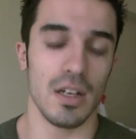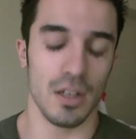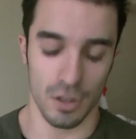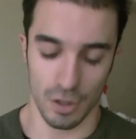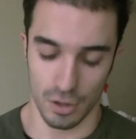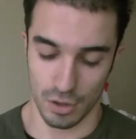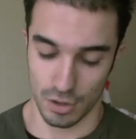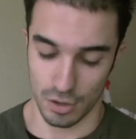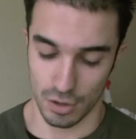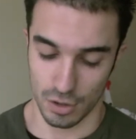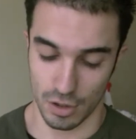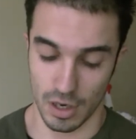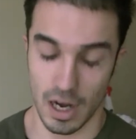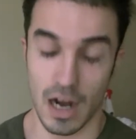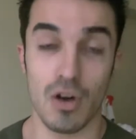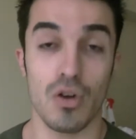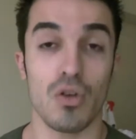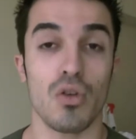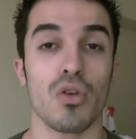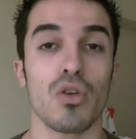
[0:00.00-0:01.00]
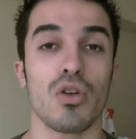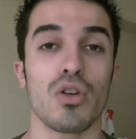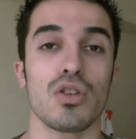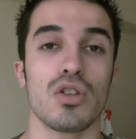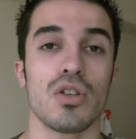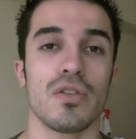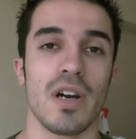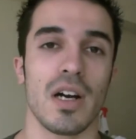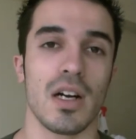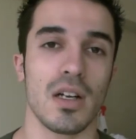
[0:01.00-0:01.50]
euh, en le
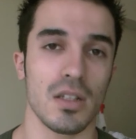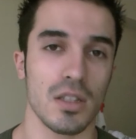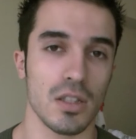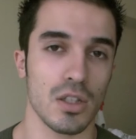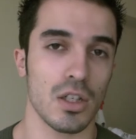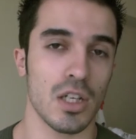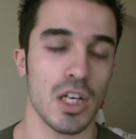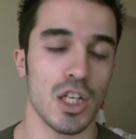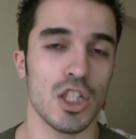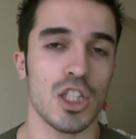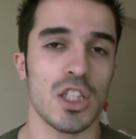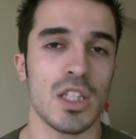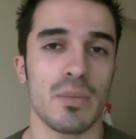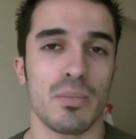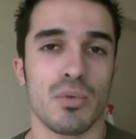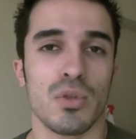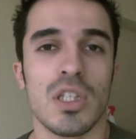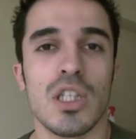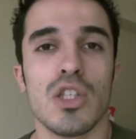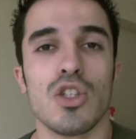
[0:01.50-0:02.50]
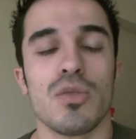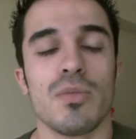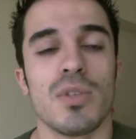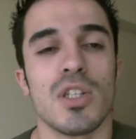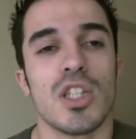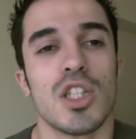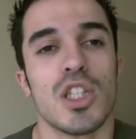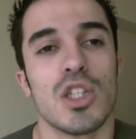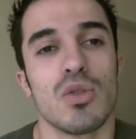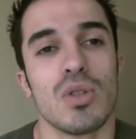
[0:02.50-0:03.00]
recevant quand j'étais petit, je
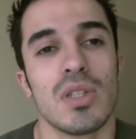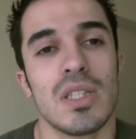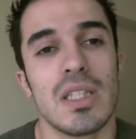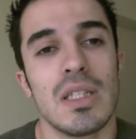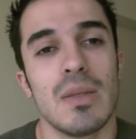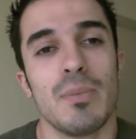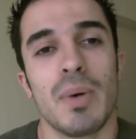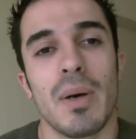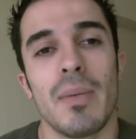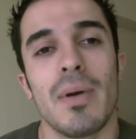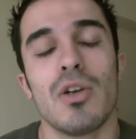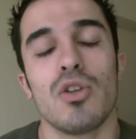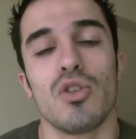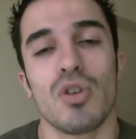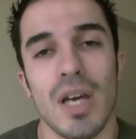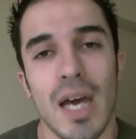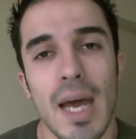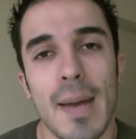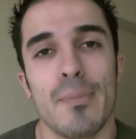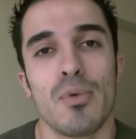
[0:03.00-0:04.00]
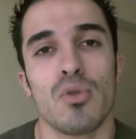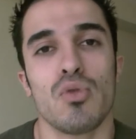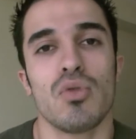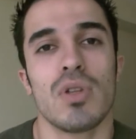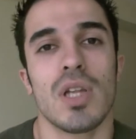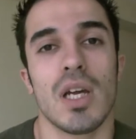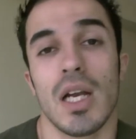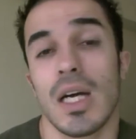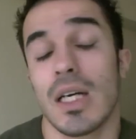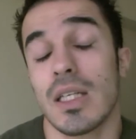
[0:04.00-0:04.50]
mangeais aussi pas mal de crêpes au
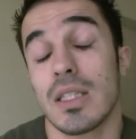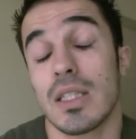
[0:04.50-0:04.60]
Nutella,